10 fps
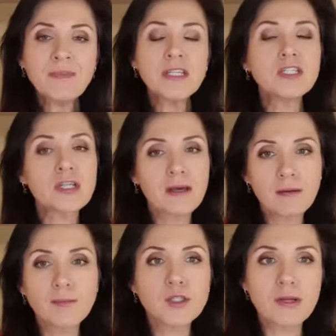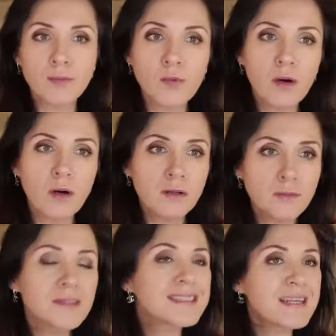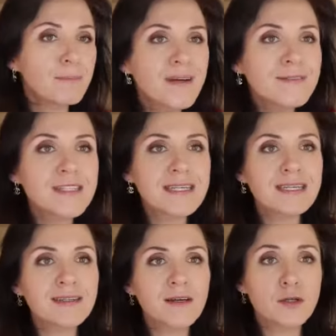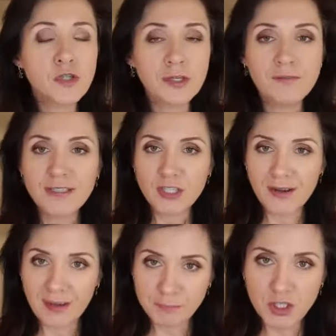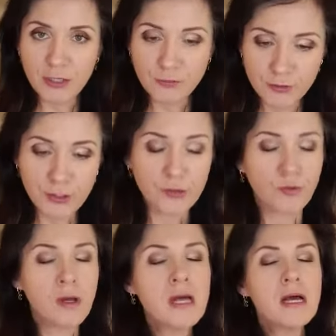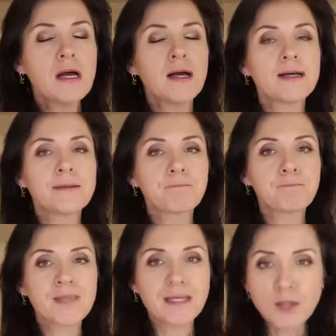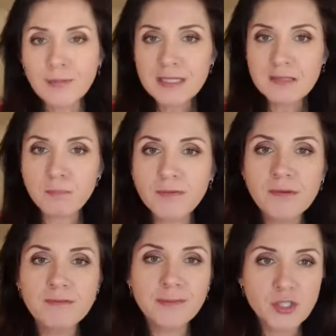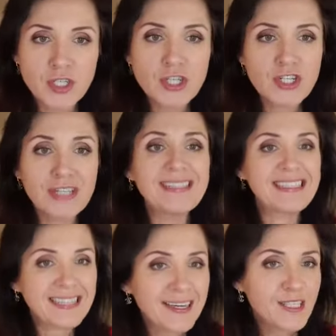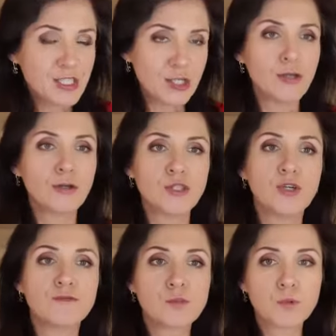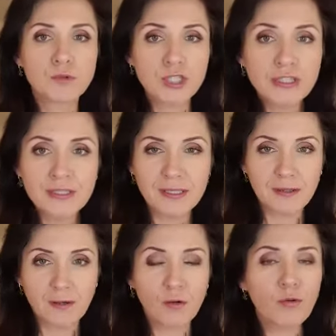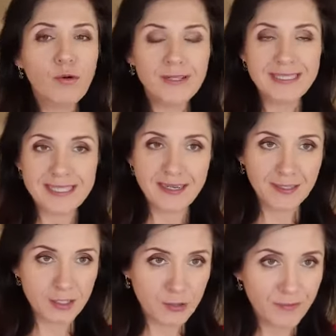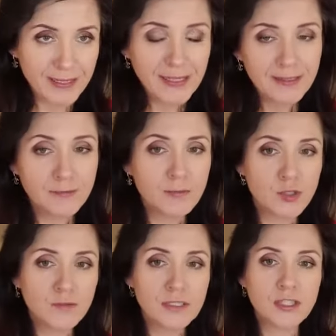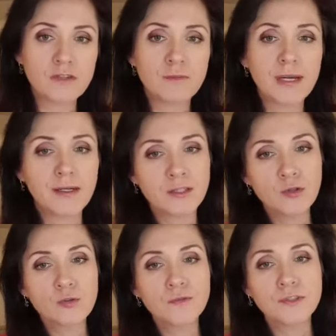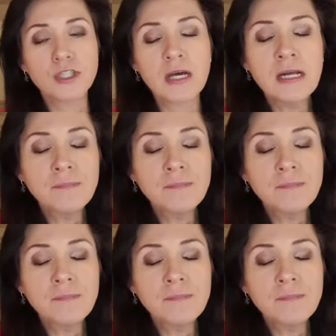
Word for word: i że można było e, zapewne e, oczekiwać lepszego wyniku. Natomiast powiem Wam szczerze, że i tak, jeżeli chodzi o współczynnik ogólnie zaangażowania, nie wiem, czy wiecie, że w marketingu mówi się,